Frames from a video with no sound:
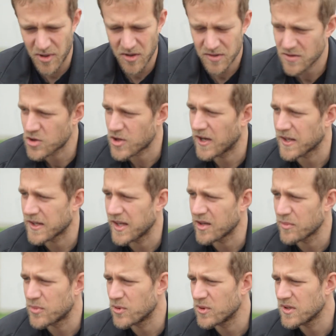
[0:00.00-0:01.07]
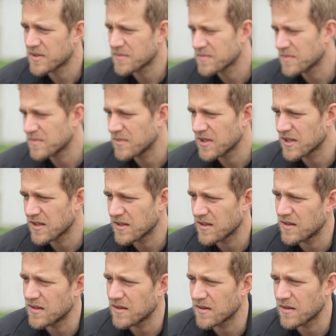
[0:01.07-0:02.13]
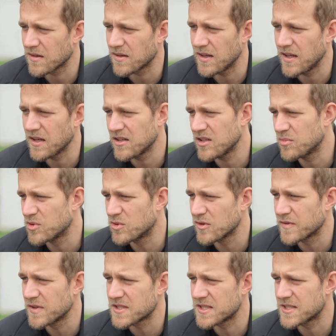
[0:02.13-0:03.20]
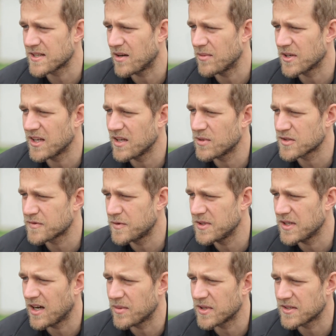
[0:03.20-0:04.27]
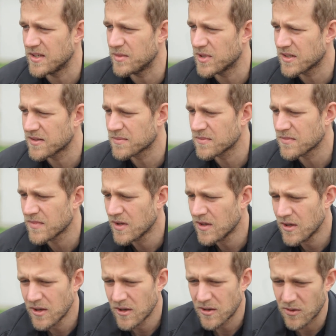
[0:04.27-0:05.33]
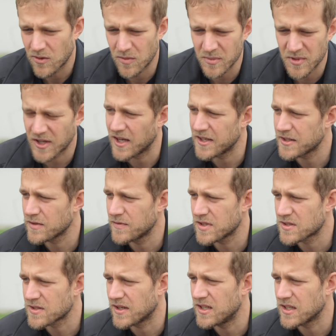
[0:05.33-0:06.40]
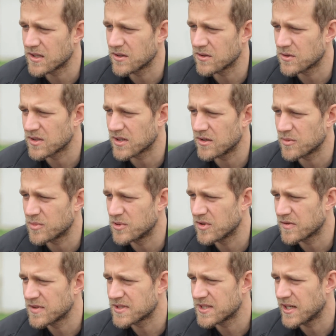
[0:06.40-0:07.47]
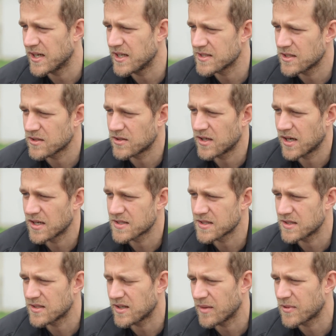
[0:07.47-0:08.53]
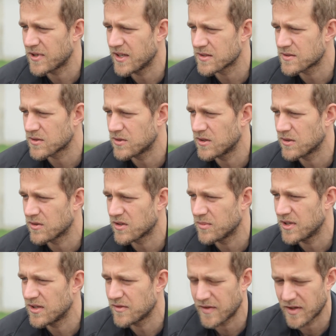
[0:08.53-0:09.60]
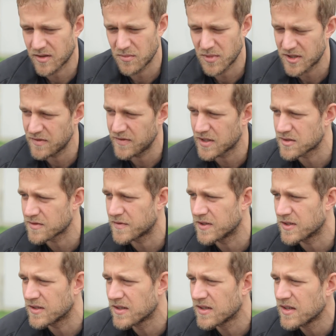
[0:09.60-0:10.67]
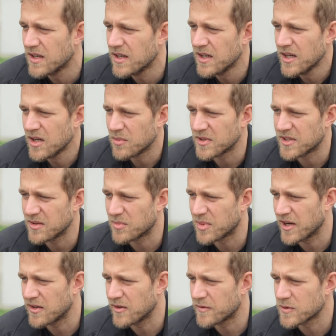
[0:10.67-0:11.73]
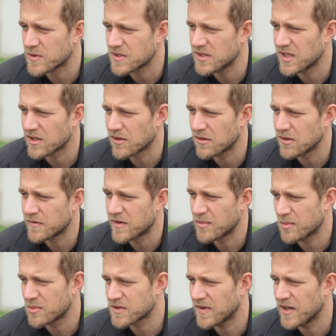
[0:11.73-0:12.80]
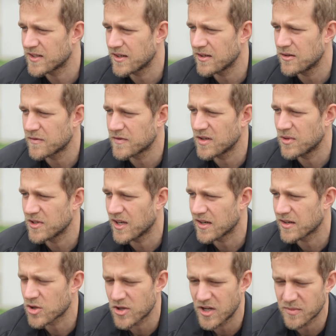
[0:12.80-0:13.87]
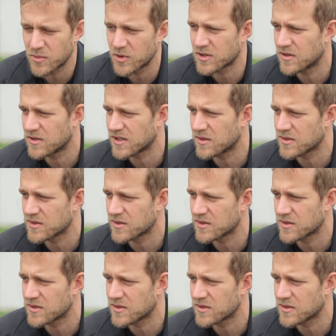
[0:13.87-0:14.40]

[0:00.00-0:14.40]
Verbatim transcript: braucht einen starken Gegenpol gegen die Bedürfnisse des Arbeitgebers für die Arbeitnehmer, um ein Gleichgewicht zu halten und auch Bedürfnisse der einen Seite oder der anderen Seite abklären zu können und am Endeffekt einen Mittelweg zu finden, mit dem beide funktionieren können. Die Firma muss weiterlaufen, aber die Angestellten möchten auch nicht